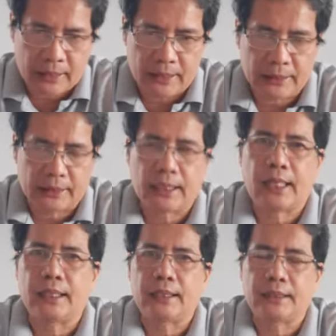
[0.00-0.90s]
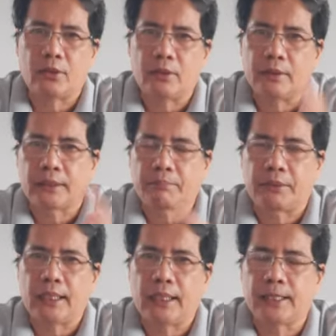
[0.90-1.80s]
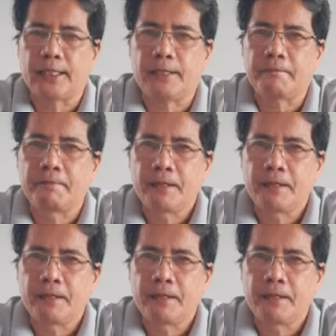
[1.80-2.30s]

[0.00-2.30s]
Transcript: isang kalahating taon, something like that,